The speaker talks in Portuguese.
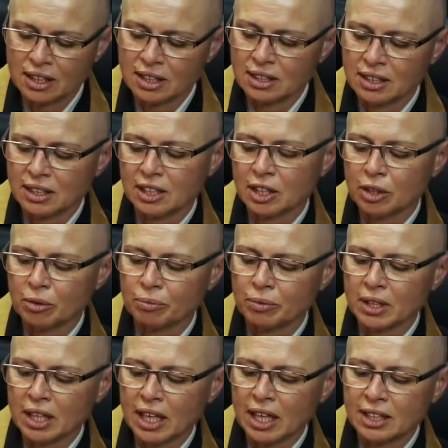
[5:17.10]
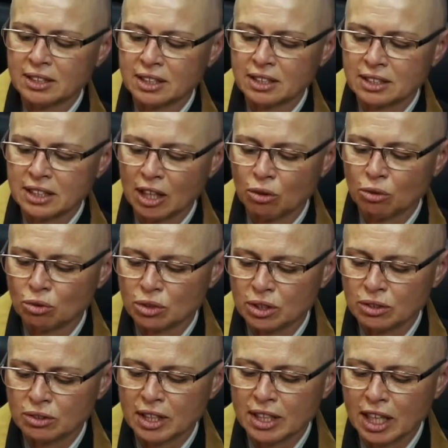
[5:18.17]
uh, acessar, o
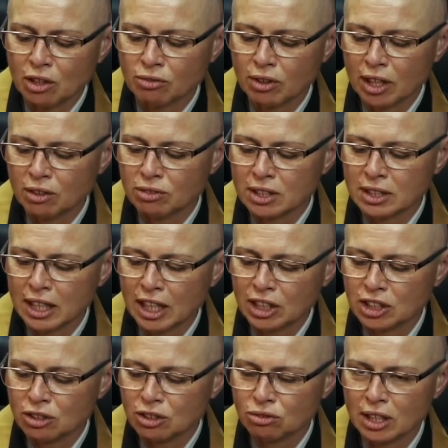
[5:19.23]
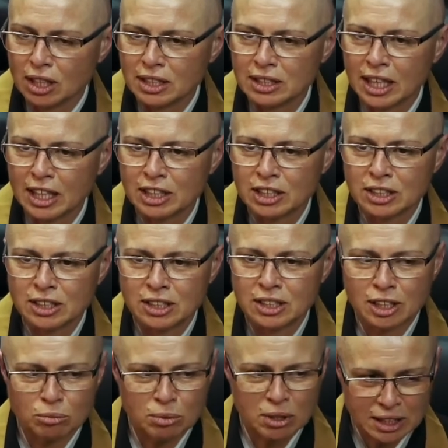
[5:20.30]
Denkaku fala em verdade, naturalidade e
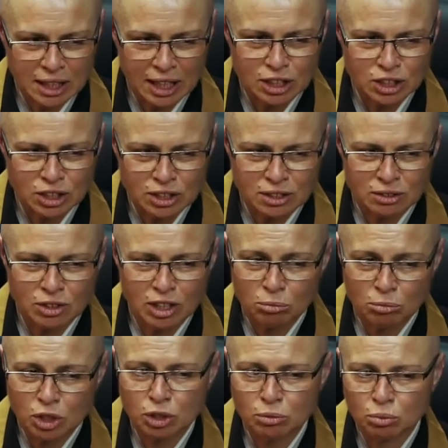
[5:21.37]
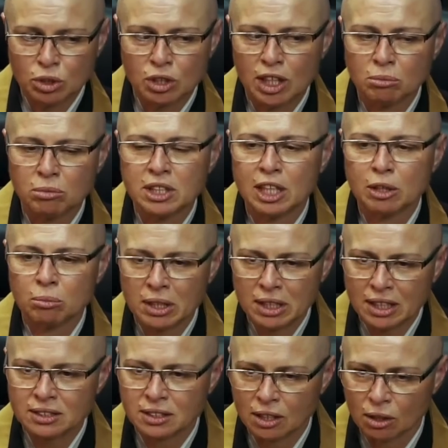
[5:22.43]
liberdade. O caminho de Buda é o caminho da
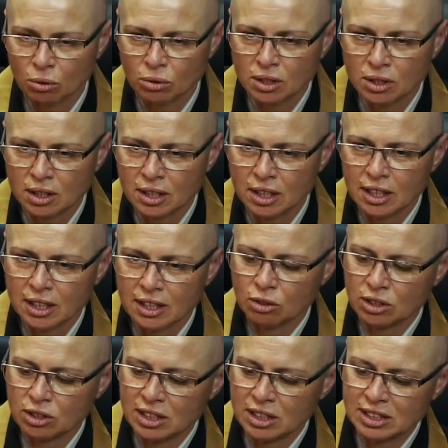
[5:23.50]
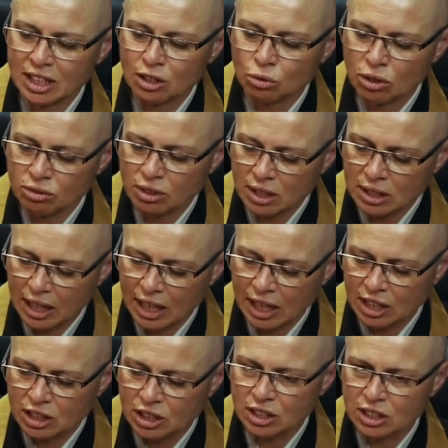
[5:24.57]
libertação. Então, acessar a tua
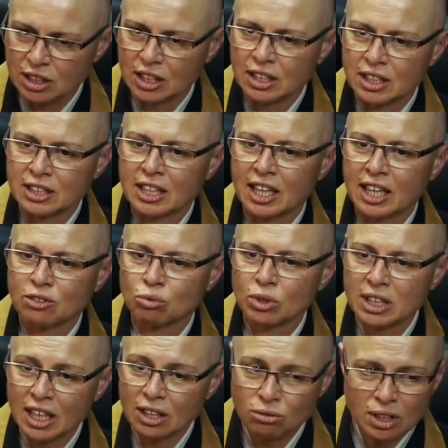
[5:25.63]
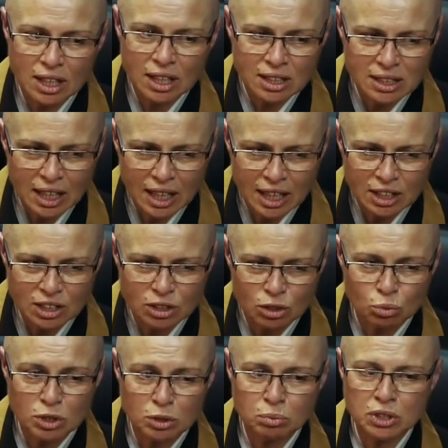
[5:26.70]
verdade, a tua naturalidade, a
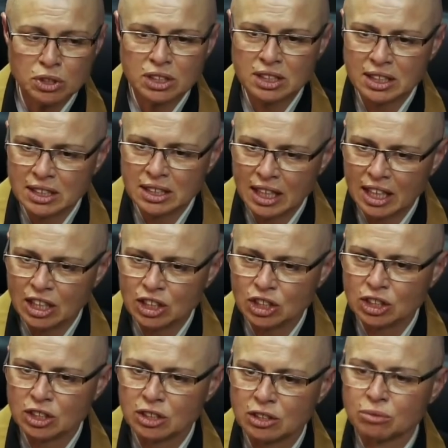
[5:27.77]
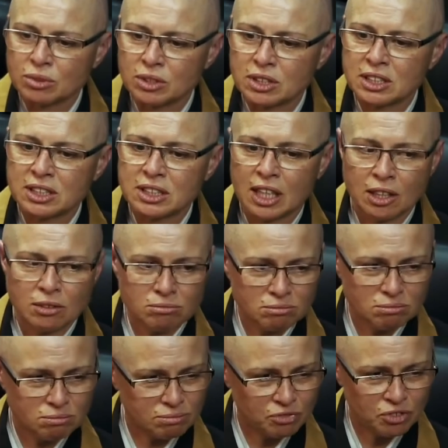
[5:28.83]
tua espontaneidade, sem
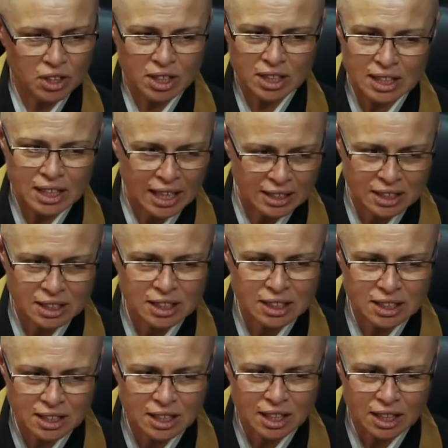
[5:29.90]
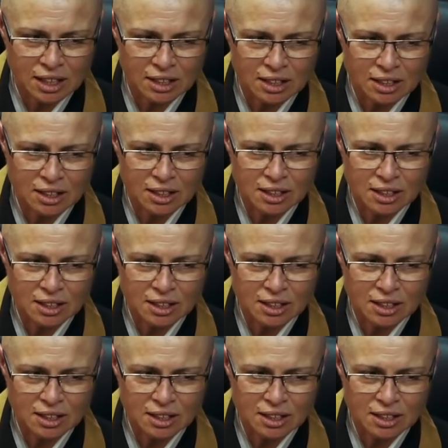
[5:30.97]
ferir nada nem ninguém.